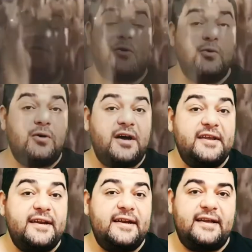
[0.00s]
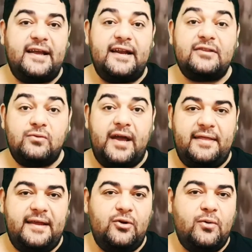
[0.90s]
فكل خير نالته
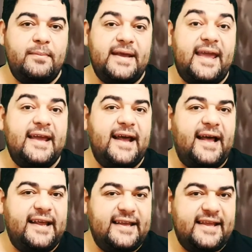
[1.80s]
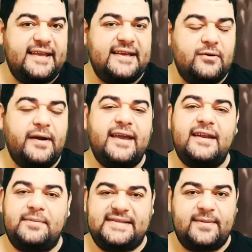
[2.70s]
هذه الأمة كان على يديه
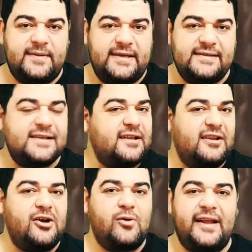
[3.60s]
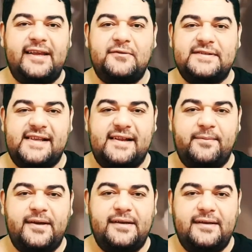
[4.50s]
وكان بسببه صلى الله عليه
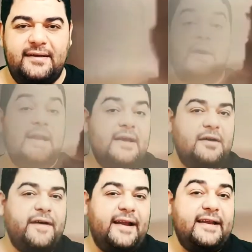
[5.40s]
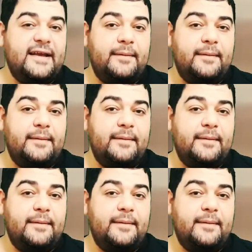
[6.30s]
وسلم ولا يخفى علينا